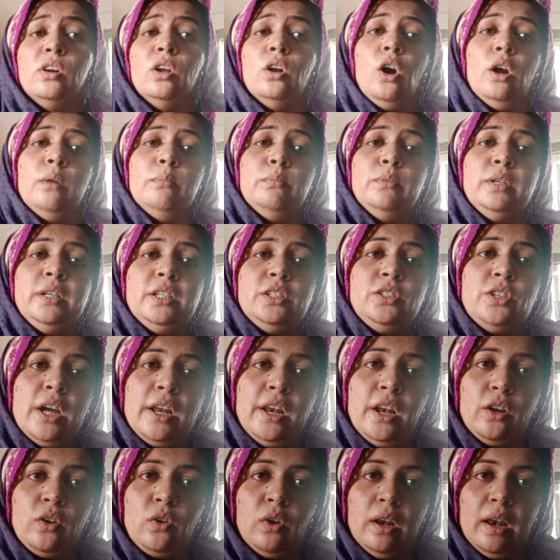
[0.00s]
और मेरे
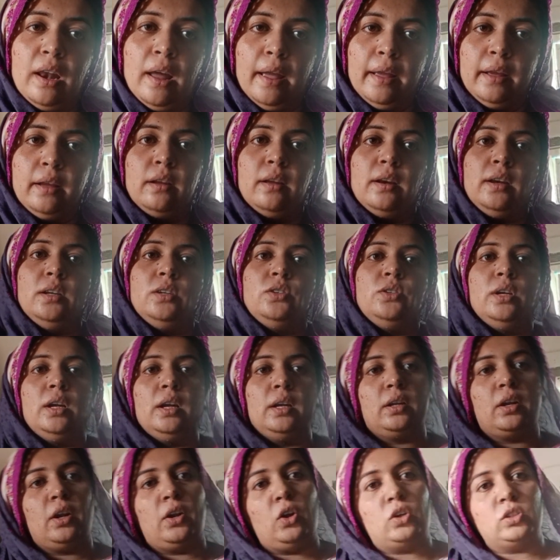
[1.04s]
चैनल को लाइक करें
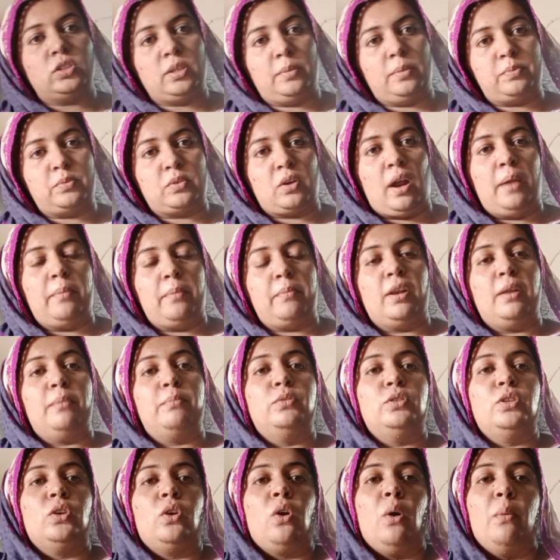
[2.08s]
शेयर करें और सब्सक्राइब करें
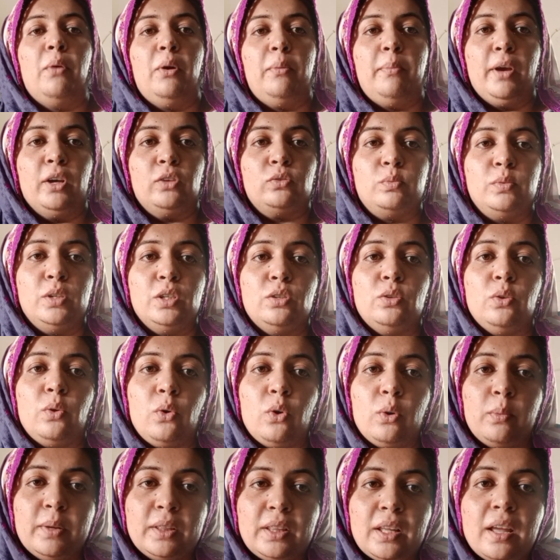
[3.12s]
मुझे कमेंट बॉक्स में
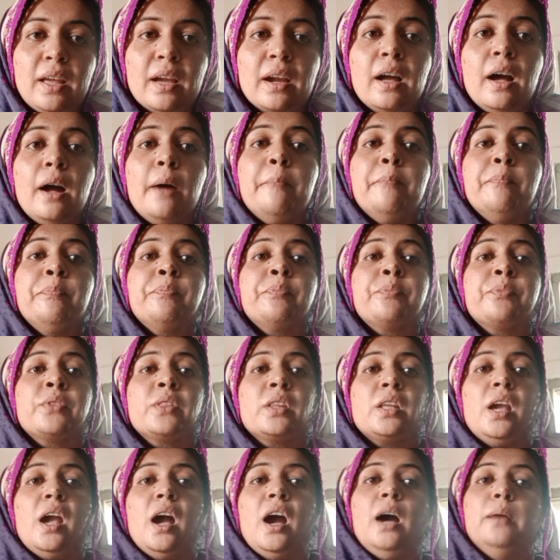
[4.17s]
ज़रूर बताइएगा
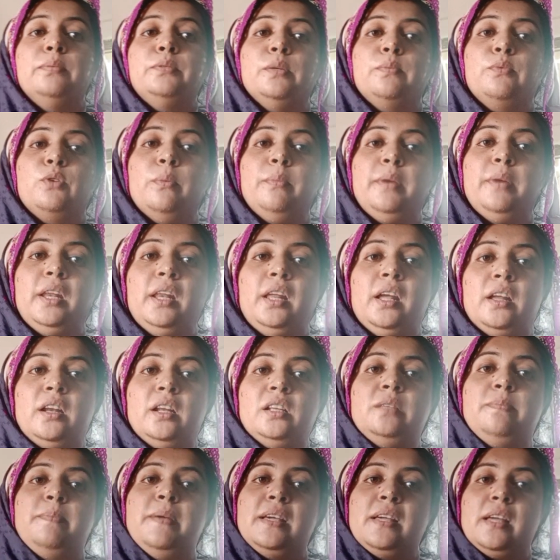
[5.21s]
कि आप सबको मेरी ये
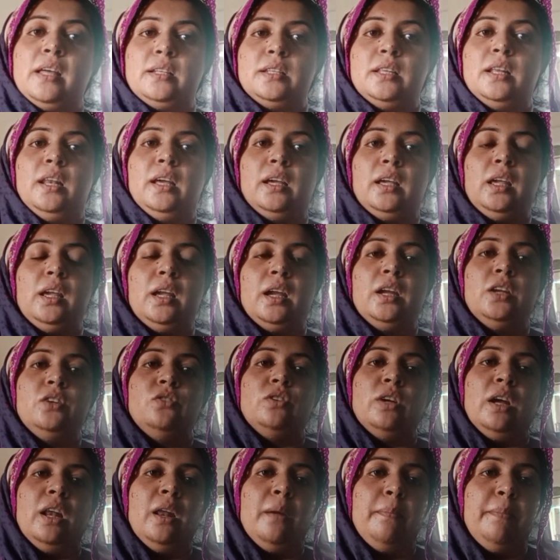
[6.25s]
रेसिपी कैसे लगी है
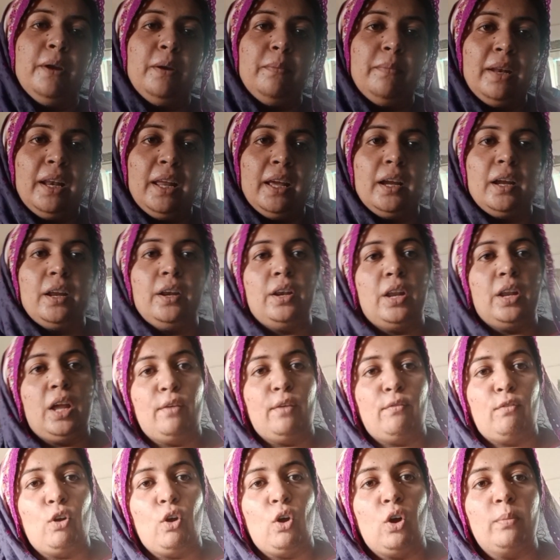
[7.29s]
इंशाल्लाह फिर मिलेंगे
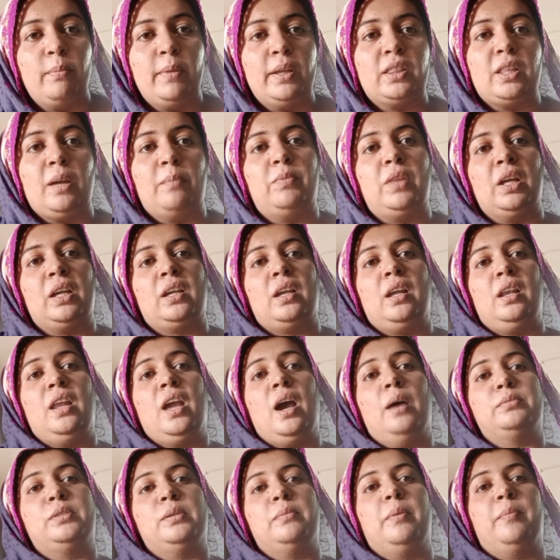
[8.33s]
नए ब्लॉग में तब तक के लिए
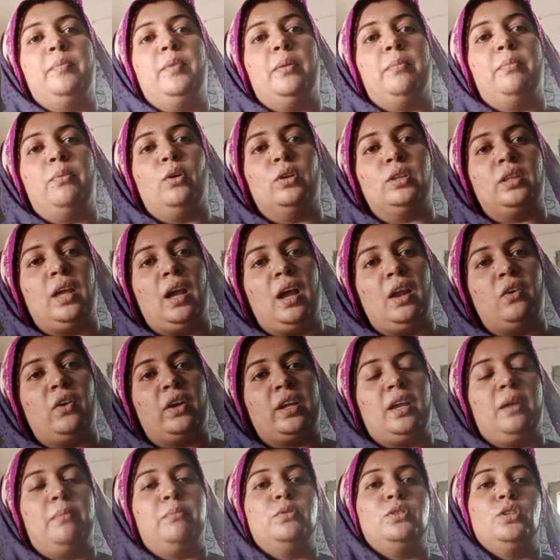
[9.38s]
आप सब अपना बहुत ख्याल
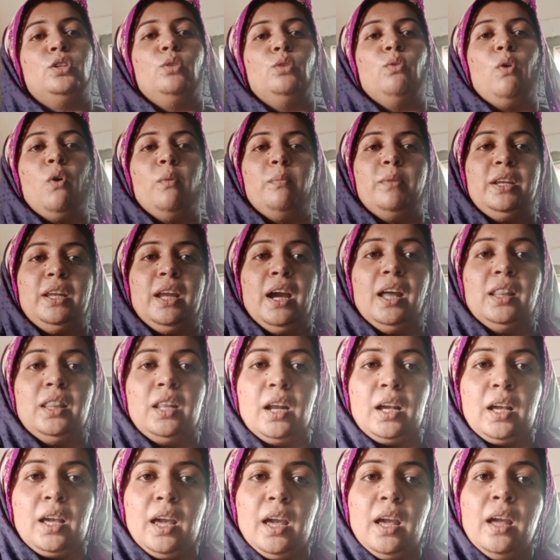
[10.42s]
रखें मुझे दुआओं में याद
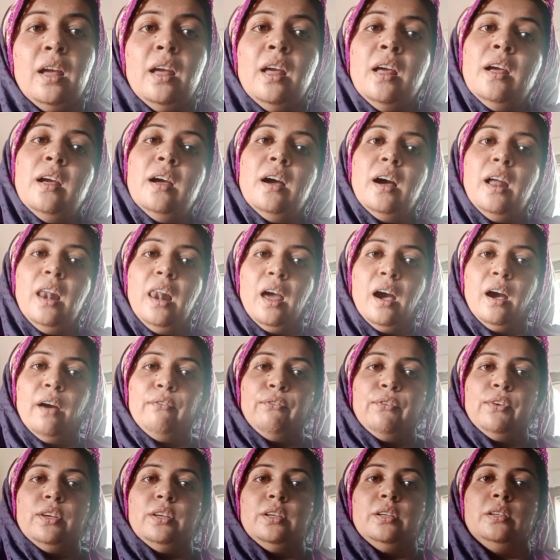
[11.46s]
रखें अल्लाह
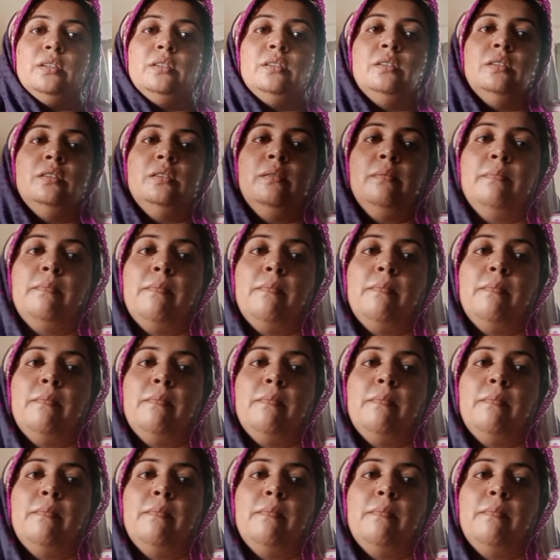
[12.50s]
हाफिज़